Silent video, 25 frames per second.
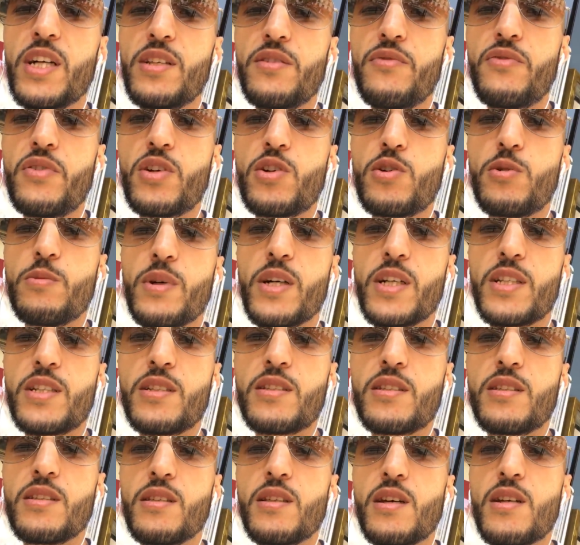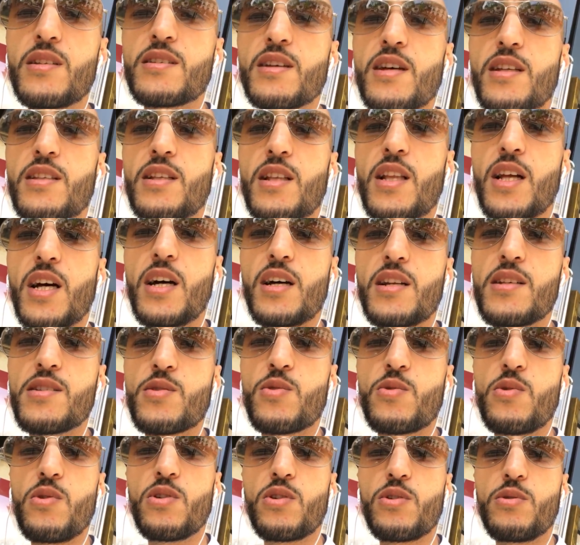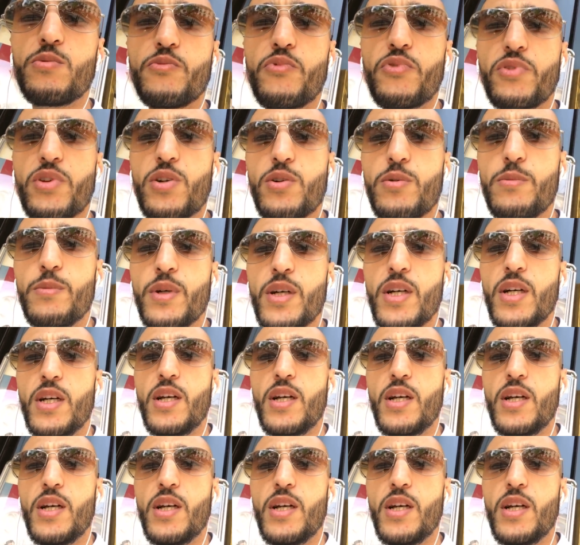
هادي فيكم غادي تدرس غادي تلقى راس كلكم فيكم